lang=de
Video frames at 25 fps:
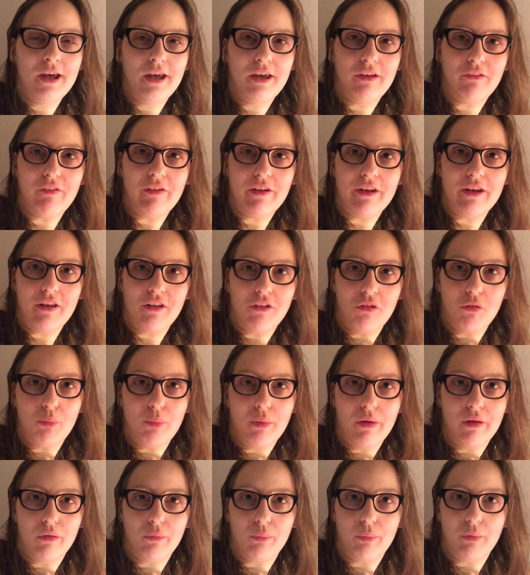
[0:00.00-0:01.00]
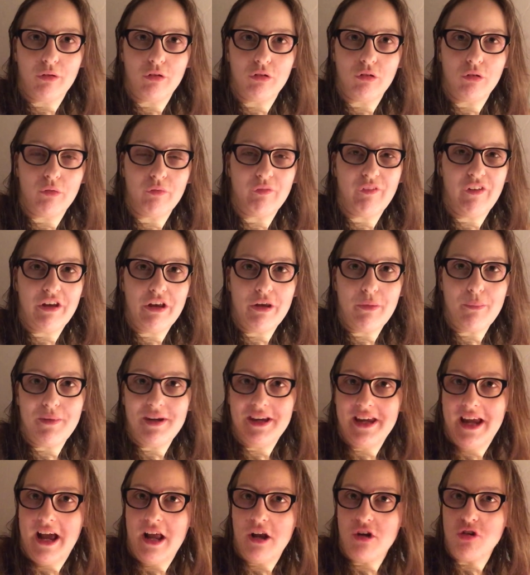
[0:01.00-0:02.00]
Ich finde das super, super schön, wenn ihr
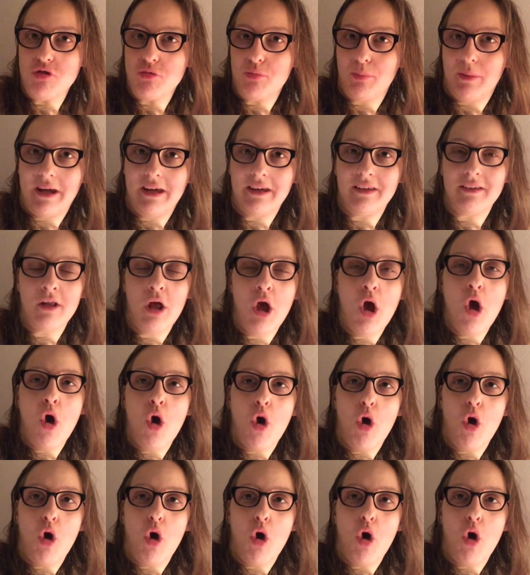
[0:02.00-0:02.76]
mich ansprecht.